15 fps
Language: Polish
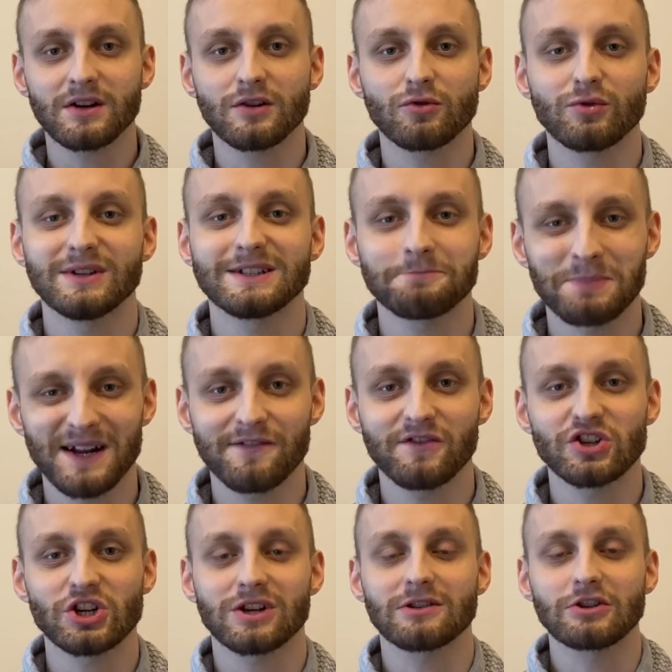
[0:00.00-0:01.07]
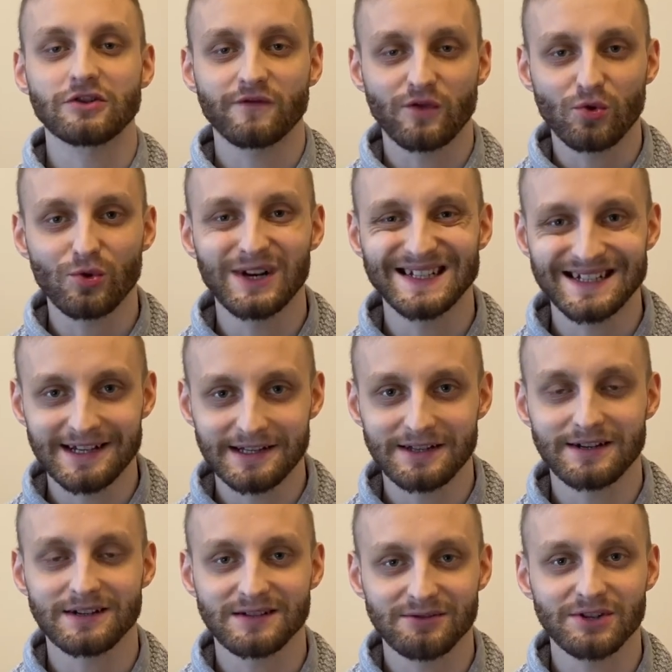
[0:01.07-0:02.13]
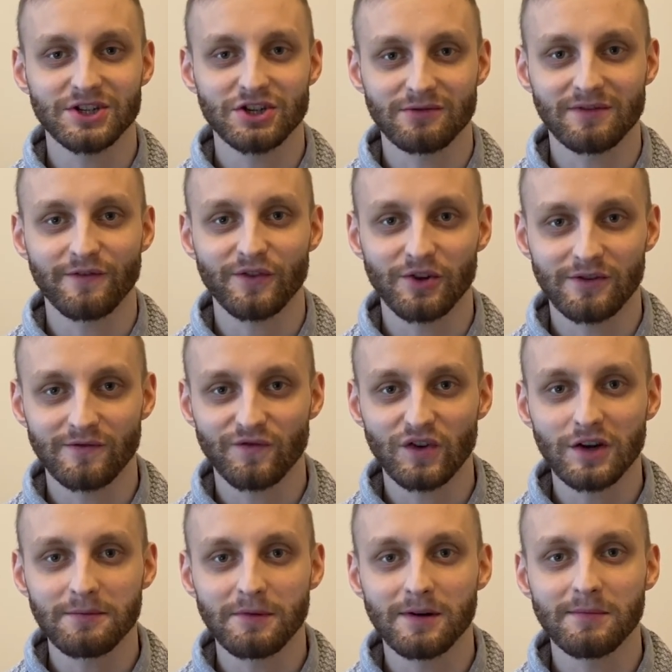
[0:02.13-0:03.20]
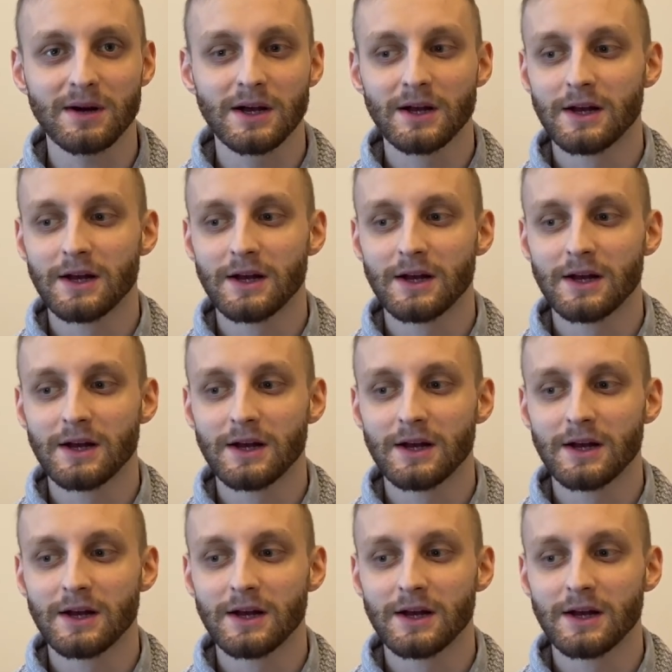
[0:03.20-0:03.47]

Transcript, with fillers: który sprawi, że ktoś w ogóle zainteresuje się Twoją firmą,